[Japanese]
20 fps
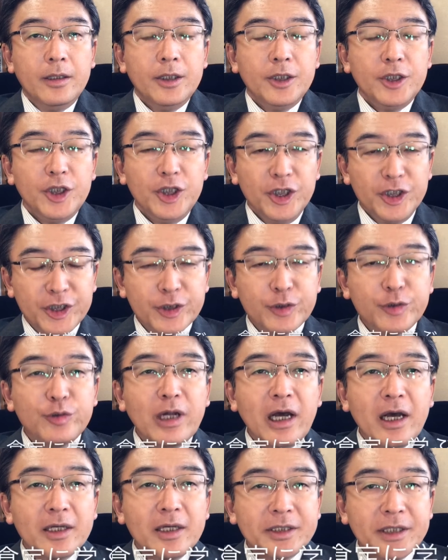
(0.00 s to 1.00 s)
市
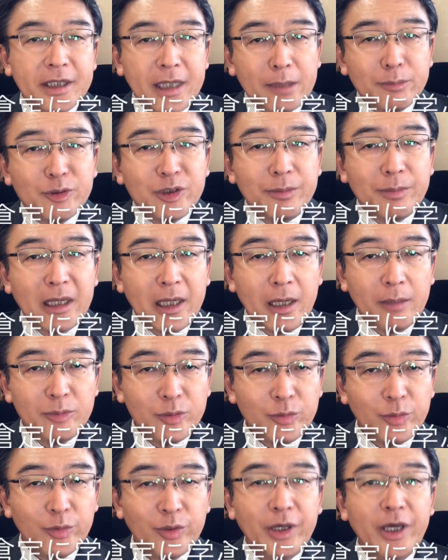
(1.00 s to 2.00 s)
倉定に学
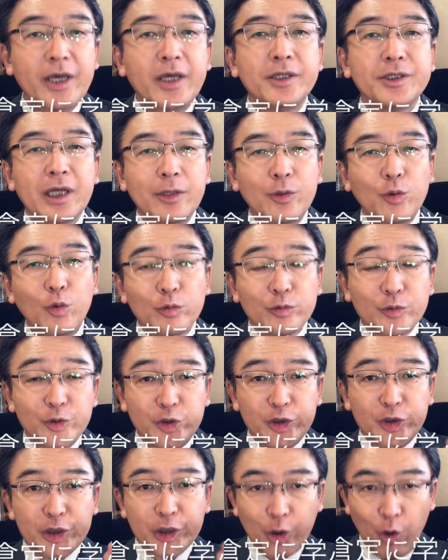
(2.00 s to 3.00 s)
ぶ経営者の
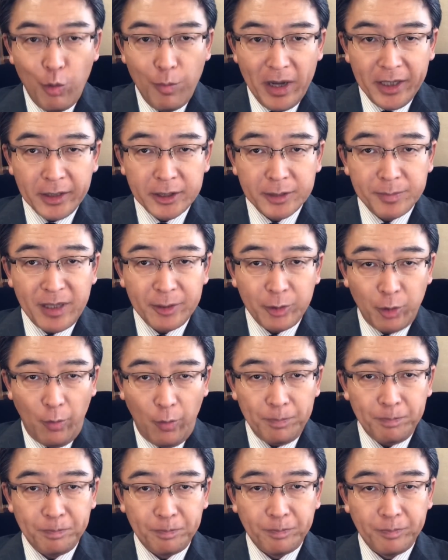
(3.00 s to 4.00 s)
自己マネジメント、
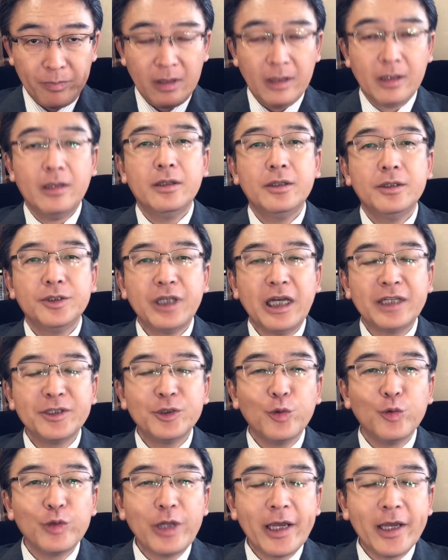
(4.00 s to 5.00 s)
社
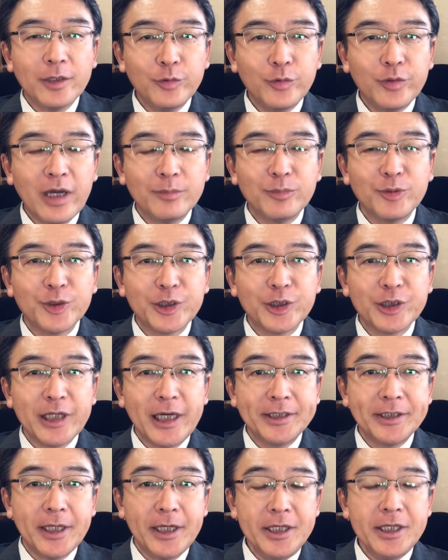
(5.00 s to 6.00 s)
長の大学株式
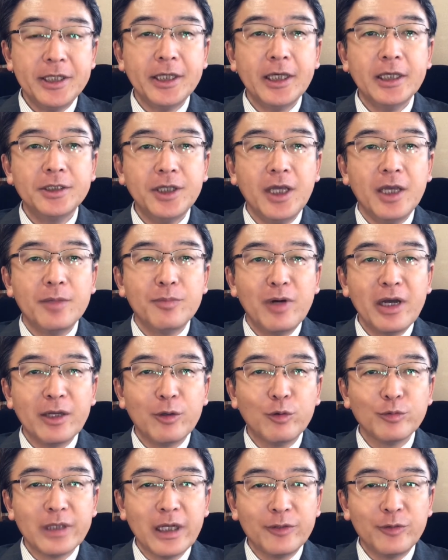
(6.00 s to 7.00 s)
会社リンケージ MI
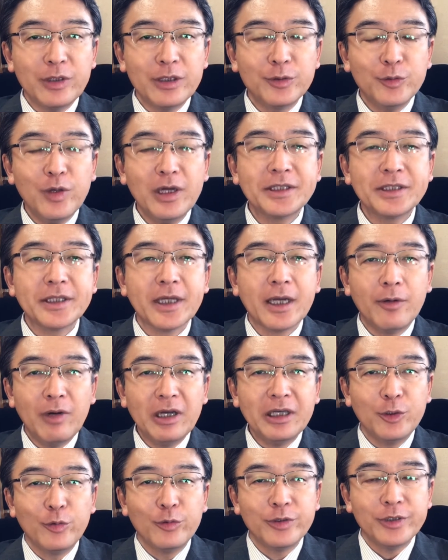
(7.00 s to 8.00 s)
コンサルティングの長谷川
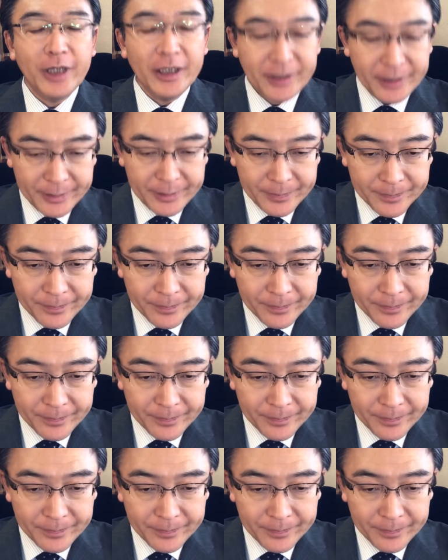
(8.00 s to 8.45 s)
博之です。